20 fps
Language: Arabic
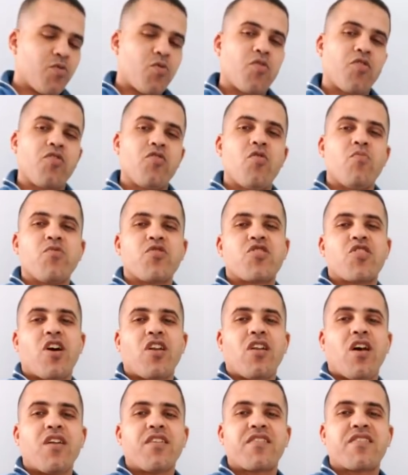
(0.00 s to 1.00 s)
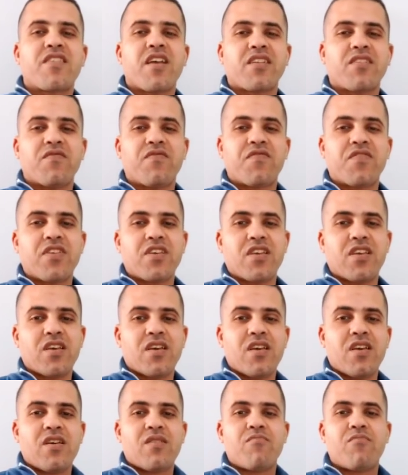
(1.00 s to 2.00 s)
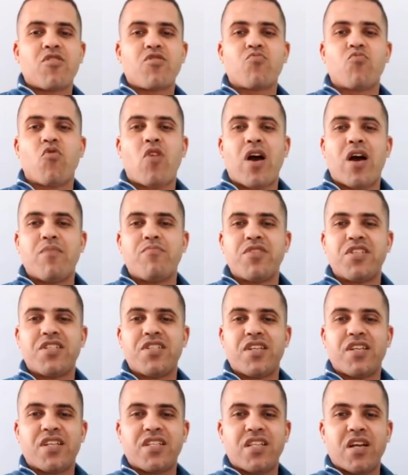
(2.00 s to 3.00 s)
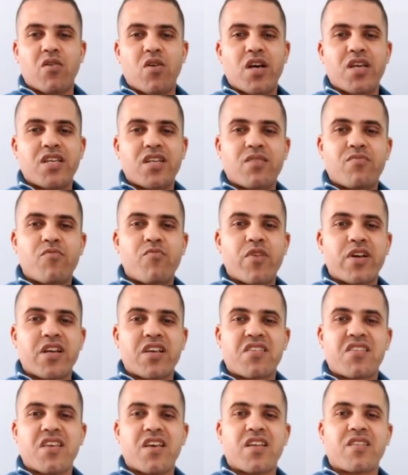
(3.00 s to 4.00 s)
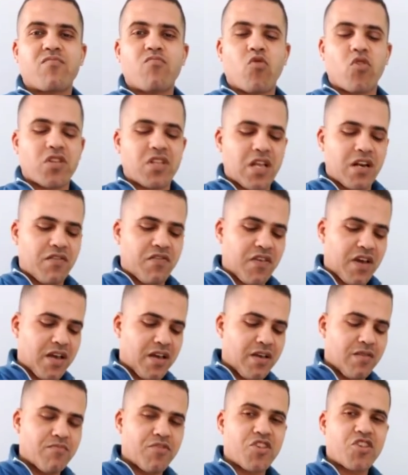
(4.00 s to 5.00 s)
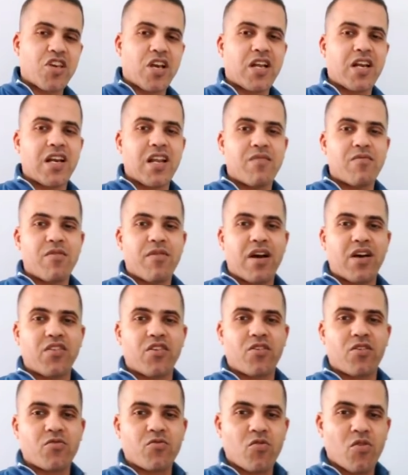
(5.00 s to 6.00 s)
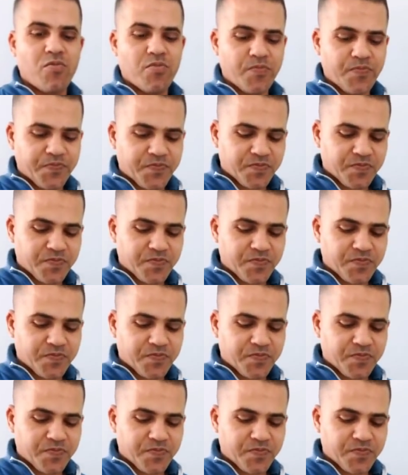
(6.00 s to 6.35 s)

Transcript: ديكور اليوم إن شاء الله هنستخدم فيه مجموعة من الدوائر بمقاسات مختلفة بالشكل اللي أمام حضراتكم